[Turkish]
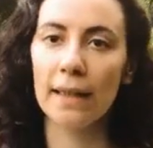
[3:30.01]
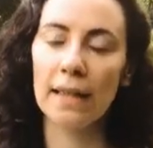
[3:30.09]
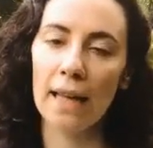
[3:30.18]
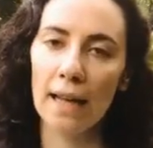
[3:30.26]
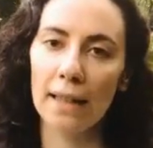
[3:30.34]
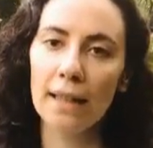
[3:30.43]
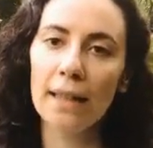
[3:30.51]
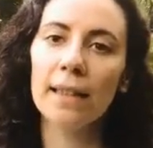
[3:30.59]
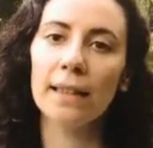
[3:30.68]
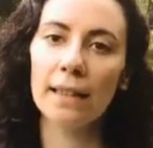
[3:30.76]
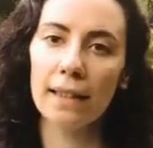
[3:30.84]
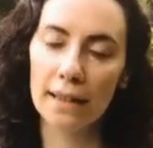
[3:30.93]
Yani
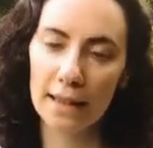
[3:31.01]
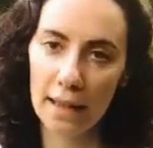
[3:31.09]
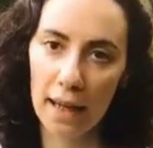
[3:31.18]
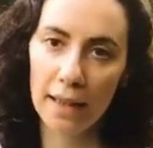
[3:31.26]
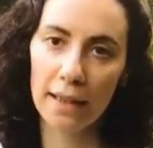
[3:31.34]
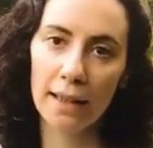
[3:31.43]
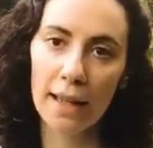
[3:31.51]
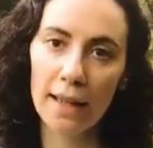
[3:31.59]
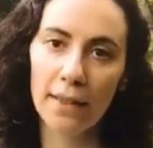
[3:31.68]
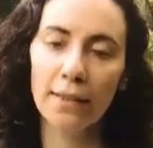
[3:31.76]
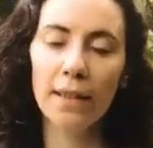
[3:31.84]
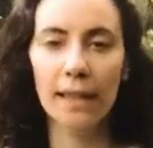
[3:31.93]
dharana
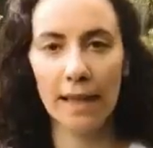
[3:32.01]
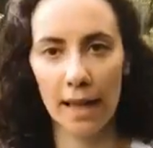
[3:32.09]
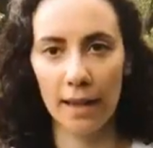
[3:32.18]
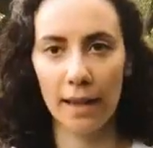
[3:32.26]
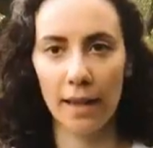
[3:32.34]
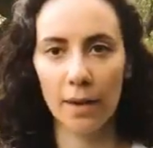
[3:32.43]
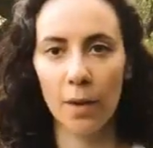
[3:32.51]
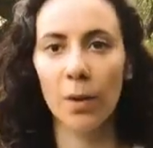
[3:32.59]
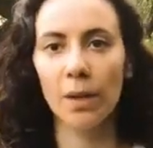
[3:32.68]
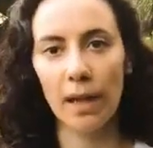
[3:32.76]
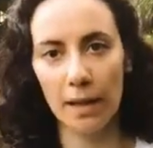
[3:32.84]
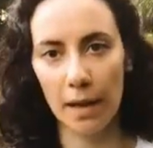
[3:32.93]
ve diyana
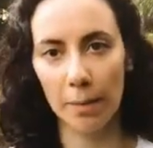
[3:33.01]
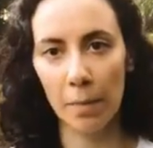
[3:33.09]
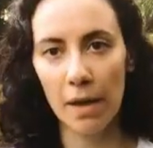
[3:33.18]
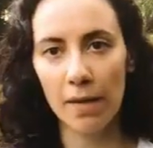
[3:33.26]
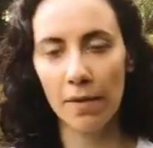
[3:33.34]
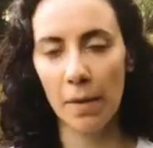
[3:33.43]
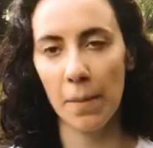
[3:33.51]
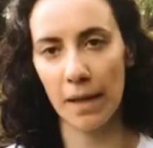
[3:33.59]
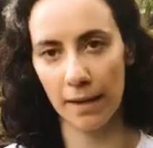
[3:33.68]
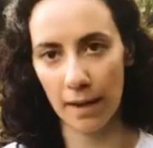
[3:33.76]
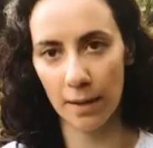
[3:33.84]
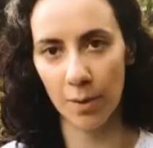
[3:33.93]
odaklanma ve
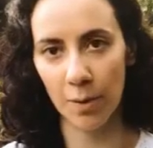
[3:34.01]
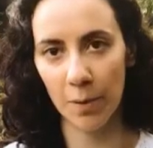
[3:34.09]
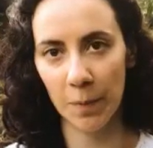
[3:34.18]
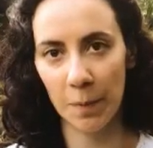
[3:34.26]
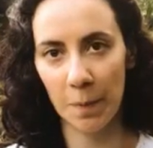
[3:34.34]
meditasyon.